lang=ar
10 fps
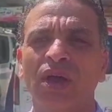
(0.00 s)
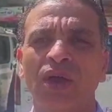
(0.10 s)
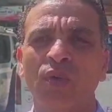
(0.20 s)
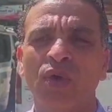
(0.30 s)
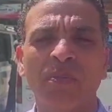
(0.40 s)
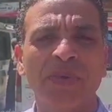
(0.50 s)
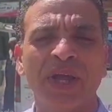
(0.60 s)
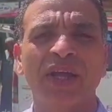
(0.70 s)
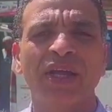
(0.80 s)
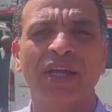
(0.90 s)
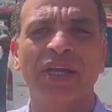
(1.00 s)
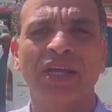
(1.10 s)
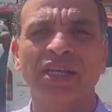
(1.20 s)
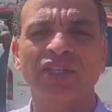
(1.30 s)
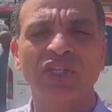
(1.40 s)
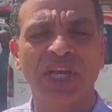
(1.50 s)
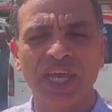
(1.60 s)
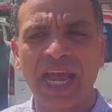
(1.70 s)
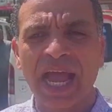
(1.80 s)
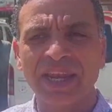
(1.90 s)
وربنا يجزيه
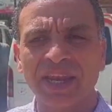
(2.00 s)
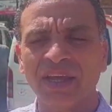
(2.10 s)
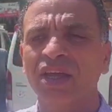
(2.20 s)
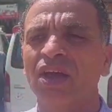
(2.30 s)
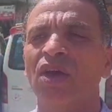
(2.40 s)
خير عنا